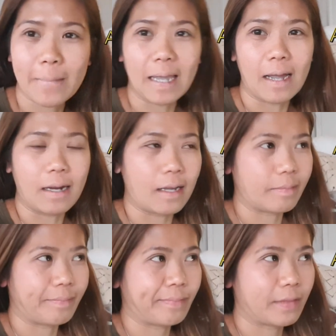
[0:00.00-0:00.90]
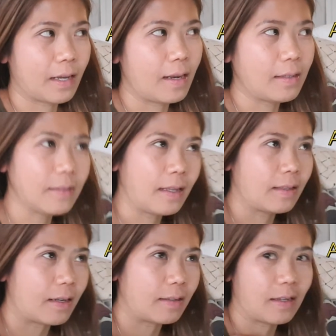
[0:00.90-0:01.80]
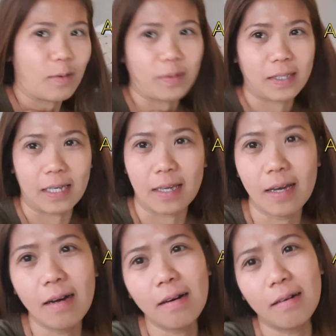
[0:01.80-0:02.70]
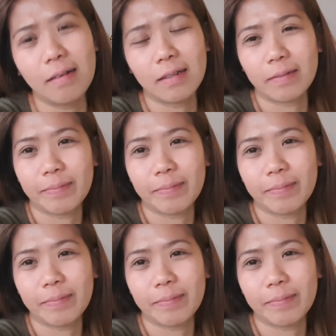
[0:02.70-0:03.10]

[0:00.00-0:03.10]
Ni Ale Alexandra De Rosia.